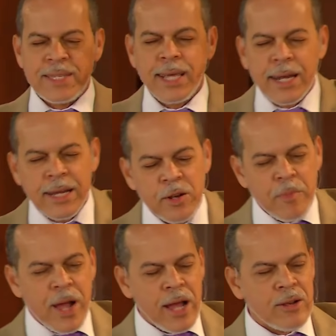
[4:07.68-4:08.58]
pensar en
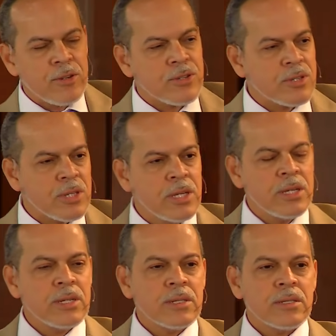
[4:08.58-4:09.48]
hermanos
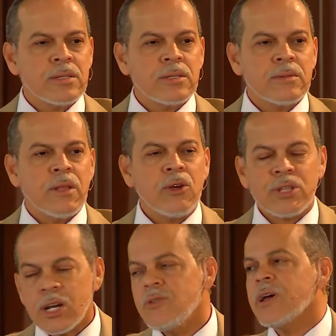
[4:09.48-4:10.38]
de
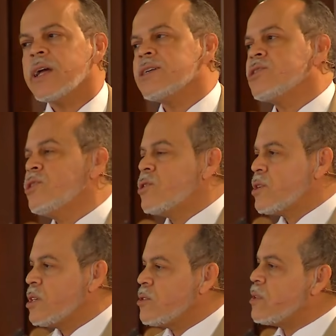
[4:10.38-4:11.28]
otras
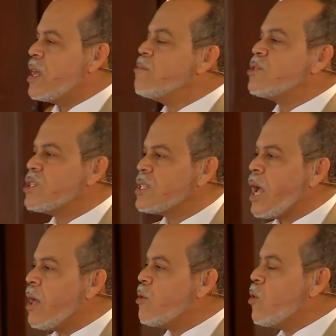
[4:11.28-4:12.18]
congregaciones donde hemos
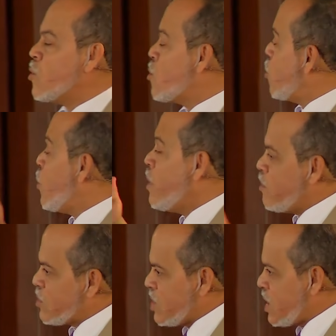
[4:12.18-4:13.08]
estado o no
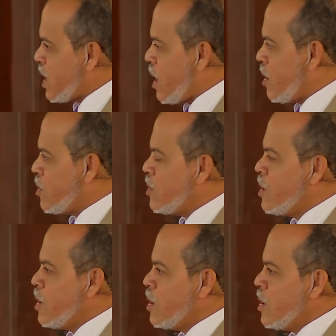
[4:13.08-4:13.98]
hemos estado,
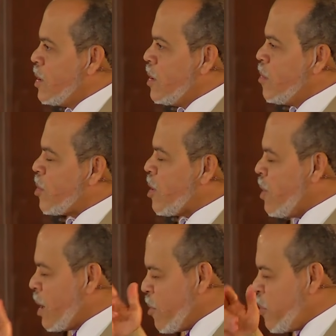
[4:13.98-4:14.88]
pero
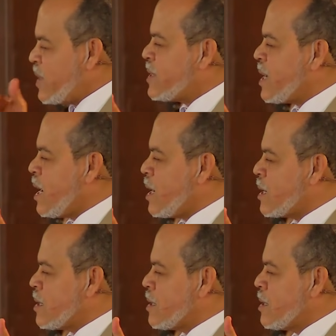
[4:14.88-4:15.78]
debiéramos
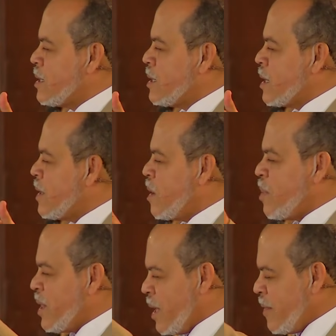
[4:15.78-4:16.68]
pensar que
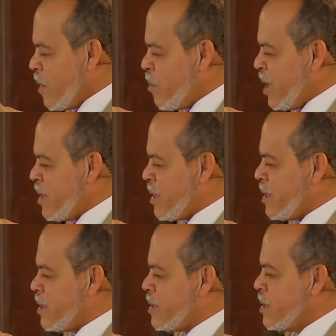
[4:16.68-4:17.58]

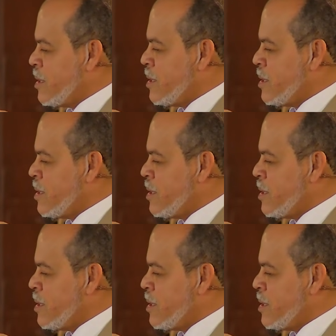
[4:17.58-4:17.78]
independientemente